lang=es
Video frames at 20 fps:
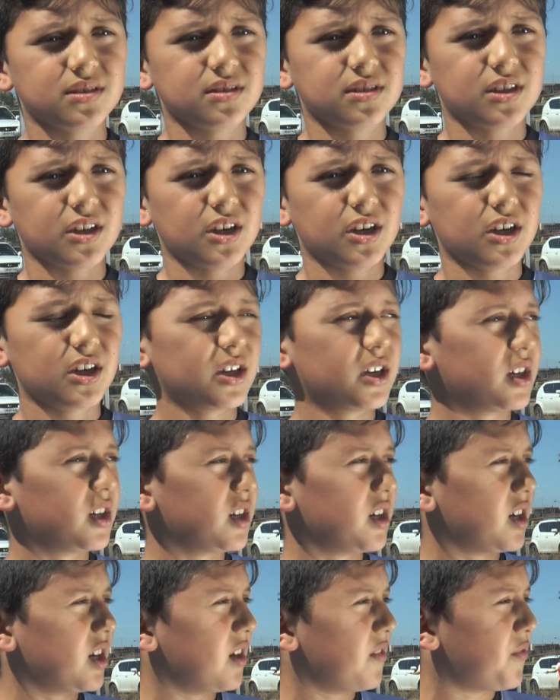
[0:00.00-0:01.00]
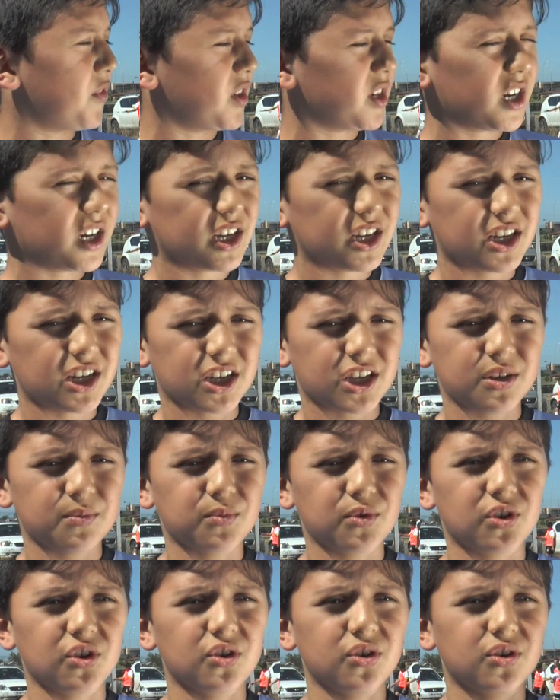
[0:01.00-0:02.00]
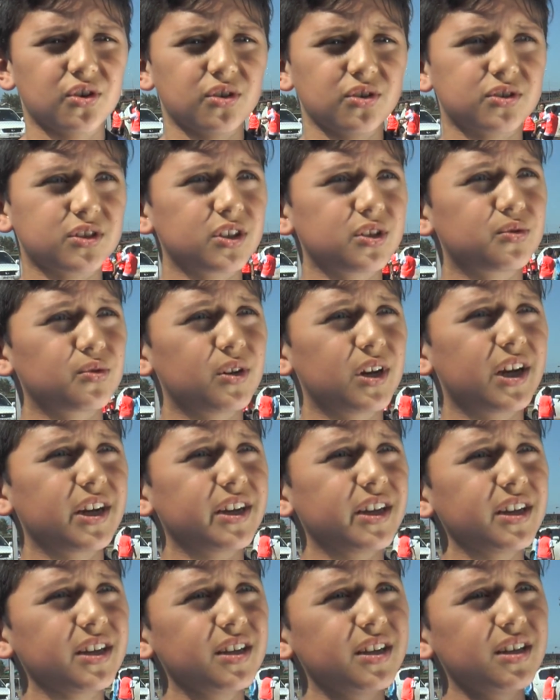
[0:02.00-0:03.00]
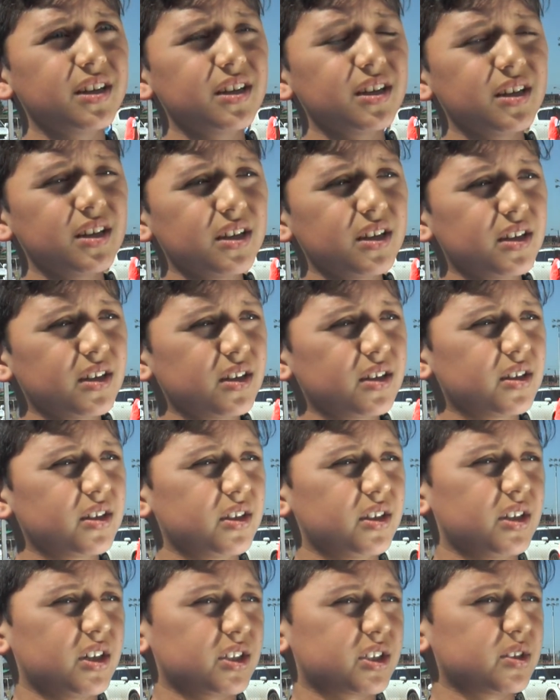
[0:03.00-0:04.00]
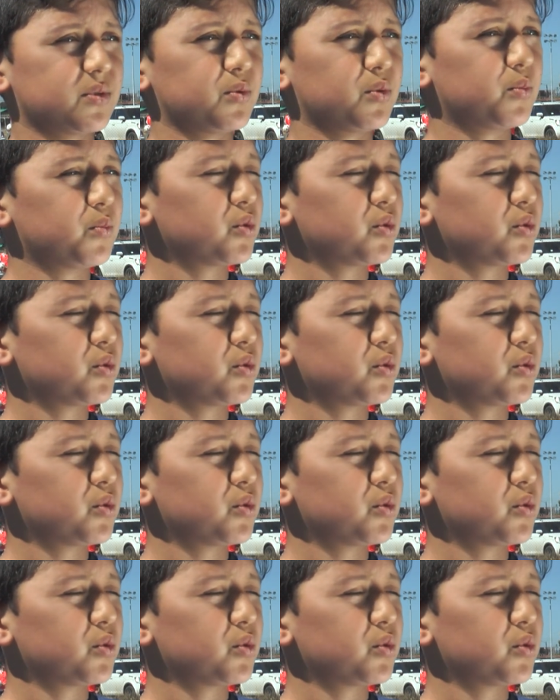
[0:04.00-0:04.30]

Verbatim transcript: que al final elegimos los titulares y hacemos